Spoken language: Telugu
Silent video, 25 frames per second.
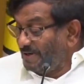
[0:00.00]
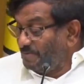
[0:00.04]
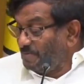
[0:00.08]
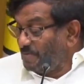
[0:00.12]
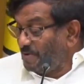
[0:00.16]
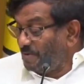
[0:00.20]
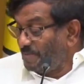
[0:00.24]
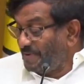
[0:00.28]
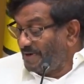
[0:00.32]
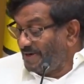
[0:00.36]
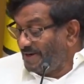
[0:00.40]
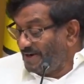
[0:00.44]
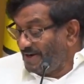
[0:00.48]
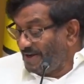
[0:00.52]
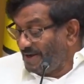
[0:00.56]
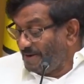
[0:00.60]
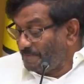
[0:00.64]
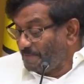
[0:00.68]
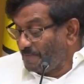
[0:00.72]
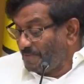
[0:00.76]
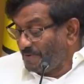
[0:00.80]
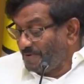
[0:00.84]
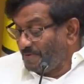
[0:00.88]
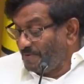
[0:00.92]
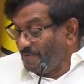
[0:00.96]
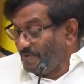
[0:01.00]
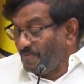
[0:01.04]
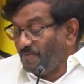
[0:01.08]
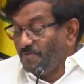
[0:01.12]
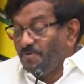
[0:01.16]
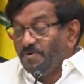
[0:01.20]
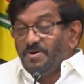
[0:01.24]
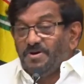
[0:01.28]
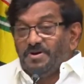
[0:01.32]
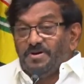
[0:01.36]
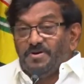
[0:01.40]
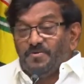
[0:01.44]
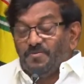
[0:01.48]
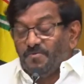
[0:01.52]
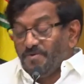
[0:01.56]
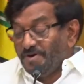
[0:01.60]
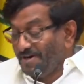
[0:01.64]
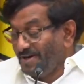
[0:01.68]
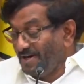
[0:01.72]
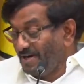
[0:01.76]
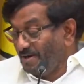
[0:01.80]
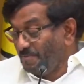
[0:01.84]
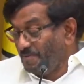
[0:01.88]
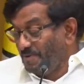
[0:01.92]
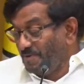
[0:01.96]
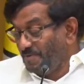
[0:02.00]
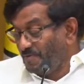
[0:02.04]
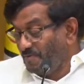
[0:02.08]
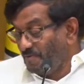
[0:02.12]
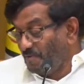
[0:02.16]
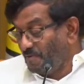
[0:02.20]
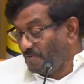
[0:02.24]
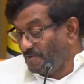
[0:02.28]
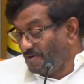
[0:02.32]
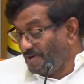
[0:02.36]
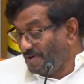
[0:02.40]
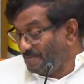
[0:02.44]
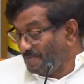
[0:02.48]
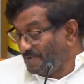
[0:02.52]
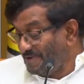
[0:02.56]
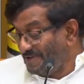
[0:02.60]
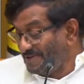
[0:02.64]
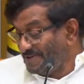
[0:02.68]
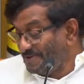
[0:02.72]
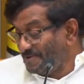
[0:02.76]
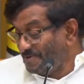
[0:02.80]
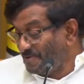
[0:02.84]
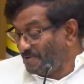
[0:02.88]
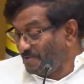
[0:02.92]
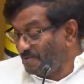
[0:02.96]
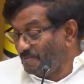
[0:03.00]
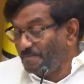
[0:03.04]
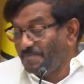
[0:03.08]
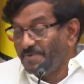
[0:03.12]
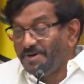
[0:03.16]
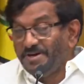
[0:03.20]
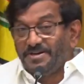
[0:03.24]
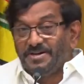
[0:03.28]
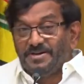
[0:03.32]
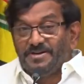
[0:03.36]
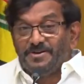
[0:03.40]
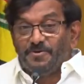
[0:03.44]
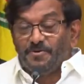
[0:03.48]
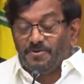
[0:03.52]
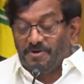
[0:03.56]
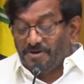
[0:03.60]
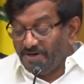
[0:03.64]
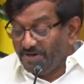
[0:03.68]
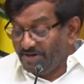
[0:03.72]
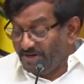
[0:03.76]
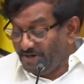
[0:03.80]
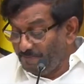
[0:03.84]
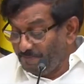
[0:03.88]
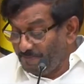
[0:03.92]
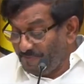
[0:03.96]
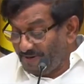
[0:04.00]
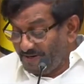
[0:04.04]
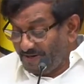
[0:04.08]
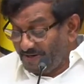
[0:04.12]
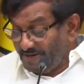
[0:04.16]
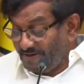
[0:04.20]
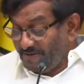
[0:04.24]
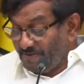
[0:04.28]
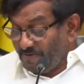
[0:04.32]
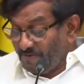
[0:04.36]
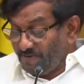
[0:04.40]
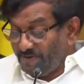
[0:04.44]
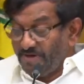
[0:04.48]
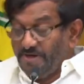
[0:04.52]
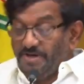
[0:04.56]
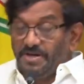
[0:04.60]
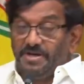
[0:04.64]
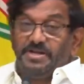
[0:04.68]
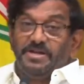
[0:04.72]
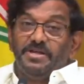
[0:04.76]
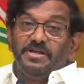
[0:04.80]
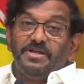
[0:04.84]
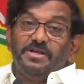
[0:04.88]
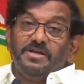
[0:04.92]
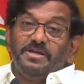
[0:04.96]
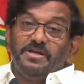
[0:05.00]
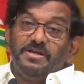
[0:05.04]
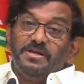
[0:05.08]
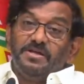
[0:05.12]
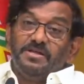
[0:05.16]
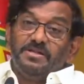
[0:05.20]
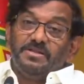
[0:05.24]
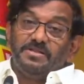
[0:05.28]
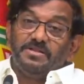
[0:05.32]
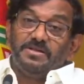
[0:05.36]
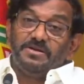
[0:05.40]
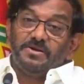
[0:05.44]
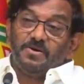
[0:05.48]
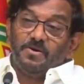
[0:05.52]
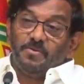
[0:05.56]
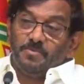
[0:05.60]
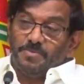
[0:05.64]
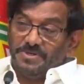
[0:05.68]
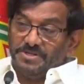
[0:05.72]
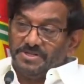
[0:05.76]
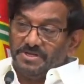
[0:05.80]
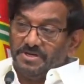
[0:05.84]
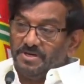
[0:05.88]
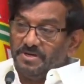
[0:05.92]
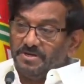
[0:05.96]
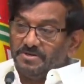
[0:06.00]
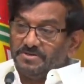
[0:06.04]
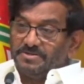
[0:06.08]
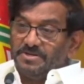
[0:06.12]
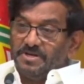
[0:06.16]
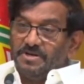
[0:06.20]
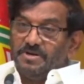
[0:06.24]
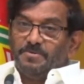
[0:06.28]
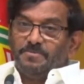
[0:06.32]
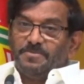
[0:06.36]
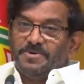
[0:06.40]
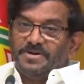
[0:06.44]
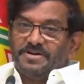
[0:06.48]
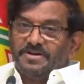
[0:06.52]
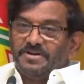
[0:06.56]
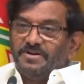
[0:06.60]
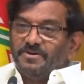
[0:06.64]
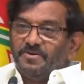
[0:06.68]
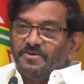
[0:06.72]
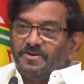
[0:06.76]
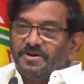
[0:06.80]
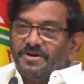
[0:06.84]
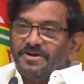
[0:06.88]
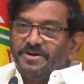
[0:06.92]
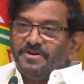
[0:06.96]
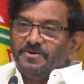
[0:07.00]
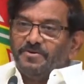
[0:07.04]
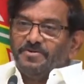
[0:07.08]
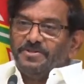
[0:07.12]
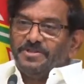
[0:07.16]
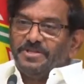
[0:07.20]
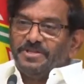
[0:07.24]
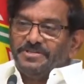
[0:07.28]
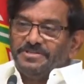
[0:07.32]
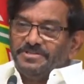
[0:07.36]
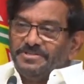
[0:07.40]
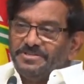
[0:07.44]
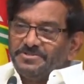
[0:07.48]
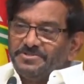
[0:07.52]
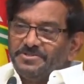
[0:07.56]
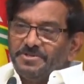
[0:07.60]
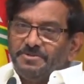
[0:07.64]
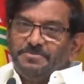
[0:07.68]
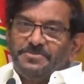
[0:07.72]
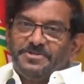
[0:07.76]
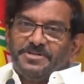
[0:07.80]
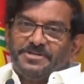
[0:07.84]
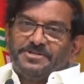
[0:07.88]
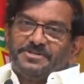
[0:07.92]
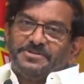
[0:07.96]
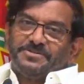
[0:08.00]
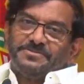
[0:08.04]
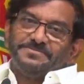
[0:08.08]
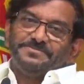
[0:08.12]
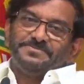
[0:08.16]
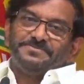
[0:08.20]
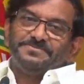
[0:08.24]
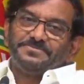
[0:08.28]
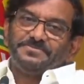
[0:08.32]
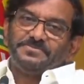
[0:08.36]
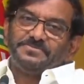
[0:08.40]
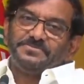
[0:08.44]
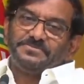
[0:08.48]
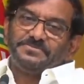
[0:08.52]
మీకు మొబైల్ యాప్కు వన్ డబల్ ఫోర్ డబల్ జీరో బటన్ నొక్కండి బటన్ నొక్కండి దీంట్లో పదహారు సార్లు బటన్ నొక్కండి అని ఉంది ఈ సబ్జెక్టు